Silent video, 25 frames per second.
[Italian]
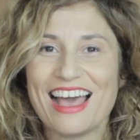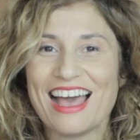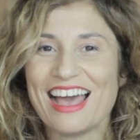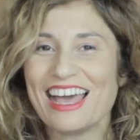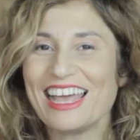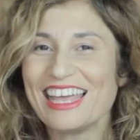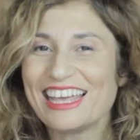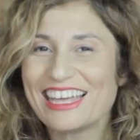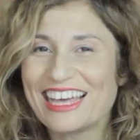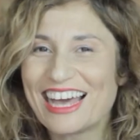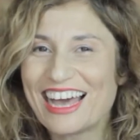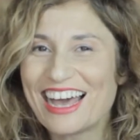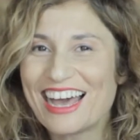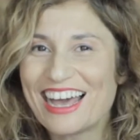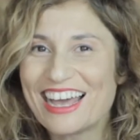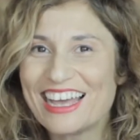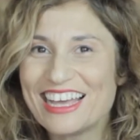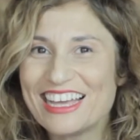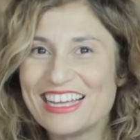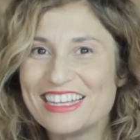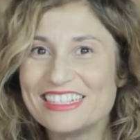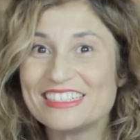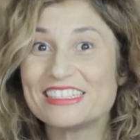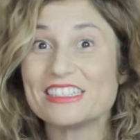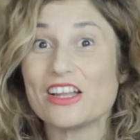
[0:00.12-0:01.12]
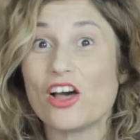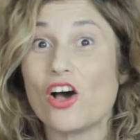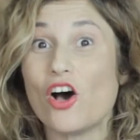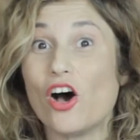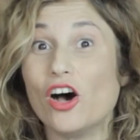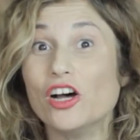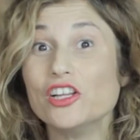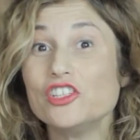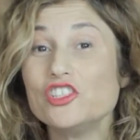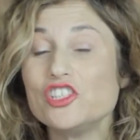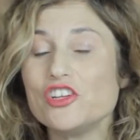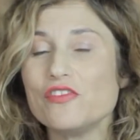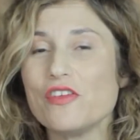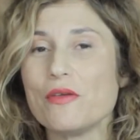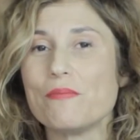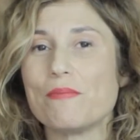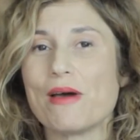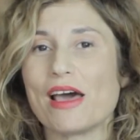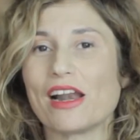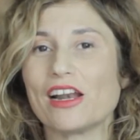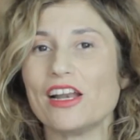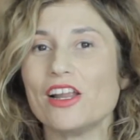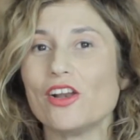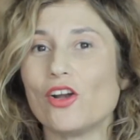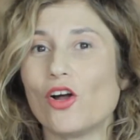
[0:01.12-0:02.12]
Hi guys! Oggi vi
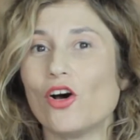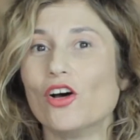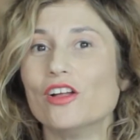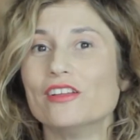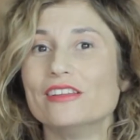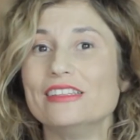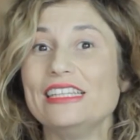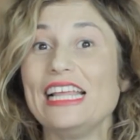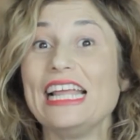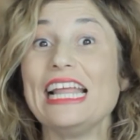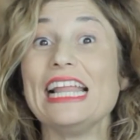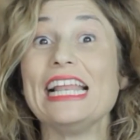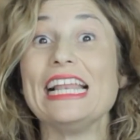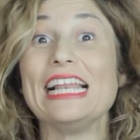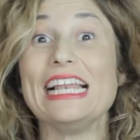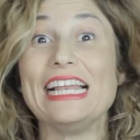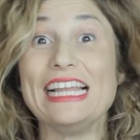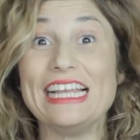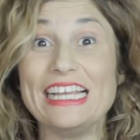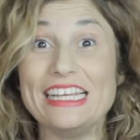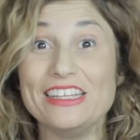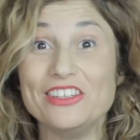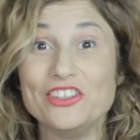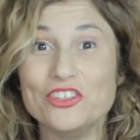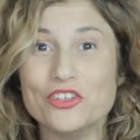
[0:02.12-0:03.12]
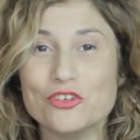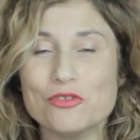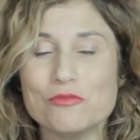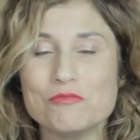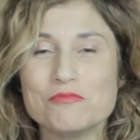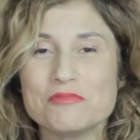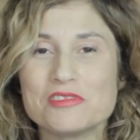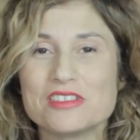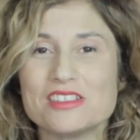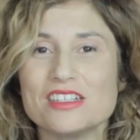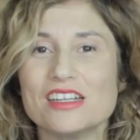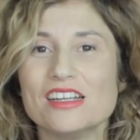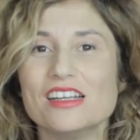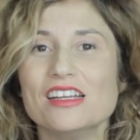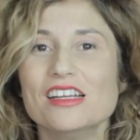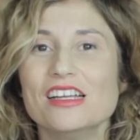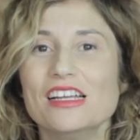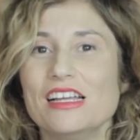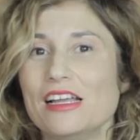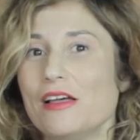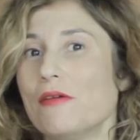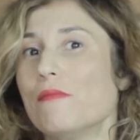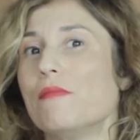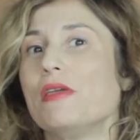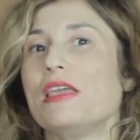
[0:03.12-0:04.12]
parlerò degli idioms,
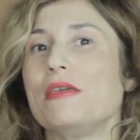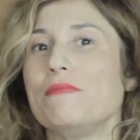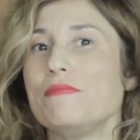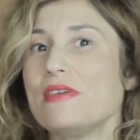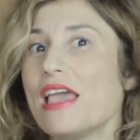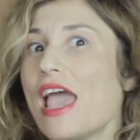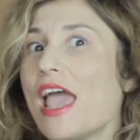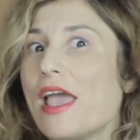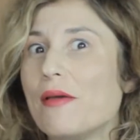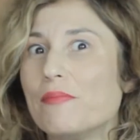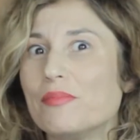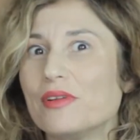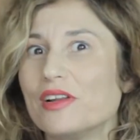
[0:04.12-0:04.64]
i miei